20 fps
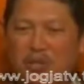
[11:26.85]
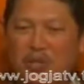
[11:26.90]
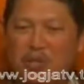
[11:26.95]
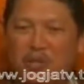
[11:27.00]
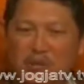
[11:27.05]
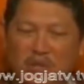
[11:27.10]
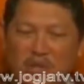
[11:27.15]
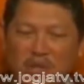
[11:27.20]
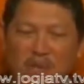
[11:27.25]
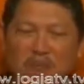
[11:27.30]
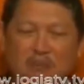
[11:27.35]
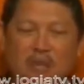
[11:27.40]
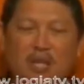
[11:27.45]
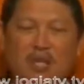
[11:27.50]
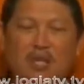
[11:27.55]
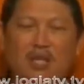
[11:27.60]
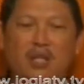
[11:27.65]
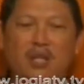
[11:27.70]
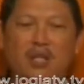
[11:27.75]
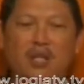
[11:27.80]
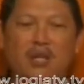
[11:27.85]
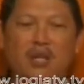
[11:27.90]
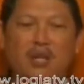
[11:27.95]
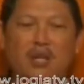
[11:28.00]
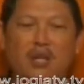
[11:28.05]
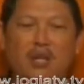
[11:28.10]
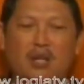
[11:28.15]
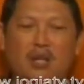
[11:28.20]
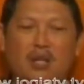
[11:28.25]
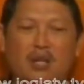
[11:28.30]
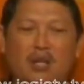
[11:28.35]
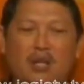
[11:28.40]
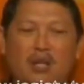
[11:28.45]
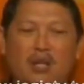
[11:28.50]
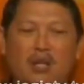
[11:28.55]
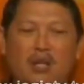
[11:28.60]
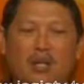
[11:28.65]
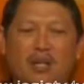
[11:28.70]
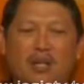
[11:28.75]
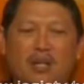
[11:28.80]
Jogja menjadi
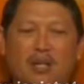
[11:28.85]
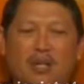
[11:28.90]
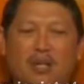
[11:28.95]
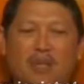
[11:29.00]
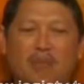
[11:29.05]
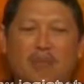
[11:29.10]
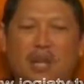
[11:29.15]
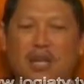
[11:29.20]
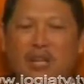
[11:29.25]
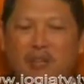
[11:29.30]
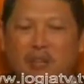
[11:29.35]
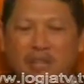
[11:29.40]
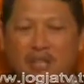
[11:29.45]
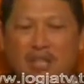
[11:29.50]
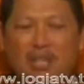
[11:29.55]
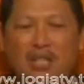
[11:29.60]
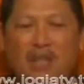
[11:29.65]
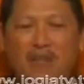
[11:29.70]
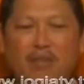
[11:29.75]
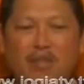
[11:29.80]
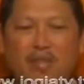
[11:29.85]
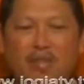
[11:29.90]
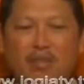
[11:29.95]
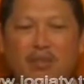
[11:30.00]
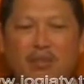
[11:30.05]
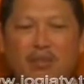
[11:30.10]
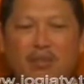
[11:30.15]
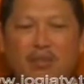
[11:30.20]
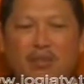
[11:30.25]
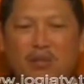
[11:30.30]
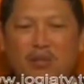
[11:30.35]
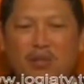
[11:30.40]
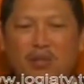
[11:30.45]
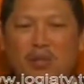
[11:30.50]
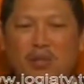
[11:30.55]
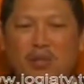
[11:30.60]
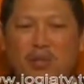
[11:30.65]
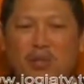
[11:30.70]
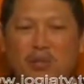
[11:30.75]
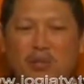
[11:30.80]
eh, bagi wisatawan itu
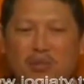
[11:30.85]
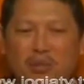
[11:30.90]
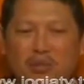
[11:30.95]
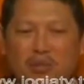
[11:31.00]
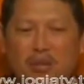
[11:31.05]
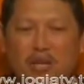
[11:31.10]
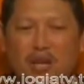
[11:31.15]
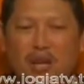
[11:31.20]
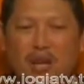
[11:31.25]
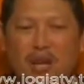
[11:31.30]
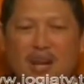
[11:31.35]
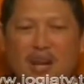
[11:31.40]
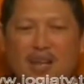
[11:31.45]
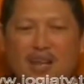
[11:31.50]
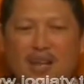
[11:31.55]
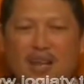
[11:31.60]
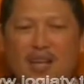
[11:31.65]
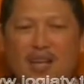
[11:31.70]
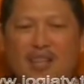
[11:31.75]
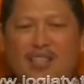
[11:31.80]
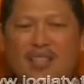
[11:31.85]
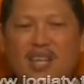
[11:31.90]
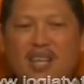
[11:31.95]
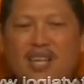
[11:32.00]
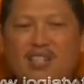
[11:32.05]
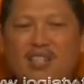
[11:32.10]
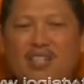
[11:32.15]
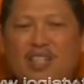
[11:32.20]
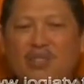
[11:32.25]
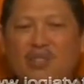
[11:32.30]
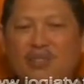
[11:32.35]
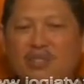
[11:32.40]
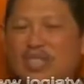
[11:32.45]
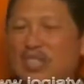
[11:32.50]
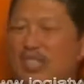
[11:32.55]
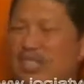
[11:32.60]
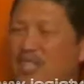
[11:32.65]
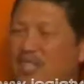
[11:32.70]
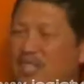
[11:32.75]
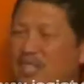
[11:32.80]
Jogja adalah salah satu
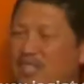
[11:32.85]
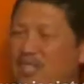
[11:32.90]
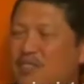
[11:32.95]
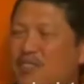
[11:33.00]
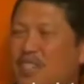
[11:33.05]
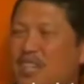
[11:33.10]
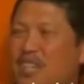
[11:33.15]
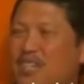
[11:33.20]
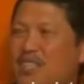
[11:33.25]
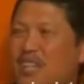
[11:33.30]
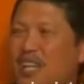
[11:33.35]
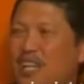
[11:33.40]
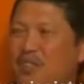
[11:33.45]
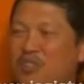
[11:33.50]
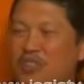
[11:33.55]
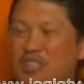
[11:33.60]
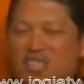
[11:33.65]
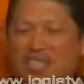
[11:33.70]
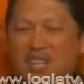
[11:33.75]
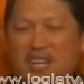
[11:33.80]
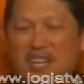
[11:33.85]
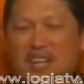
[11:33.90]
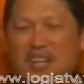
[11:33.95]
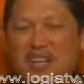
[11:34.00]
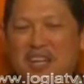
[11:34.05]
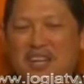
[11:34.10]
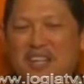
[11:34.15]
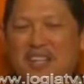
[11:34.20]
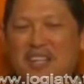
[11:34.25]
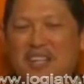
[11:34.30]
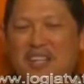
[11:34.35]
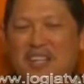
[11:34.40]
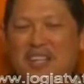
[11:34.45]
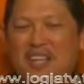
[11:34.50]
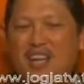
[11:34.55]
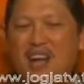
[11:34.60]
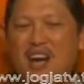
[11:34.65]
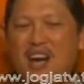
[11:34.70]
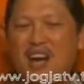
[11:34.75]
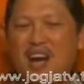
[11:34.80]
destinasi wisata Indonesia
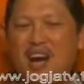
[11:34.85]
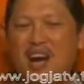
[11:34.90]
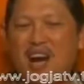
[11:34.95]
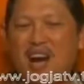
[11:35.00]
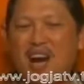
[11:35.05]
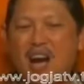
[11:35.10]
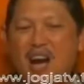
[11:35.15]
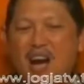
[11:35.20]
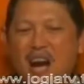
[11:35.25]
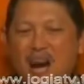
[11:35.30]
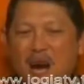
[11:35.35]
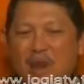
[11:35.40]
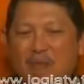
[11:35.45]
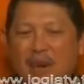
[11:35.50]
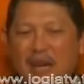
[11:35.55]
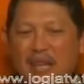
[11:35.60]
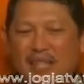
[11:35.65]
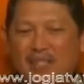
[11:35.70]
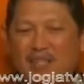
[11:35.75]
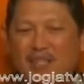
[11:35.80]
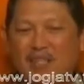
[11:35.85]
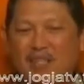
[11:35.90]
yang aman,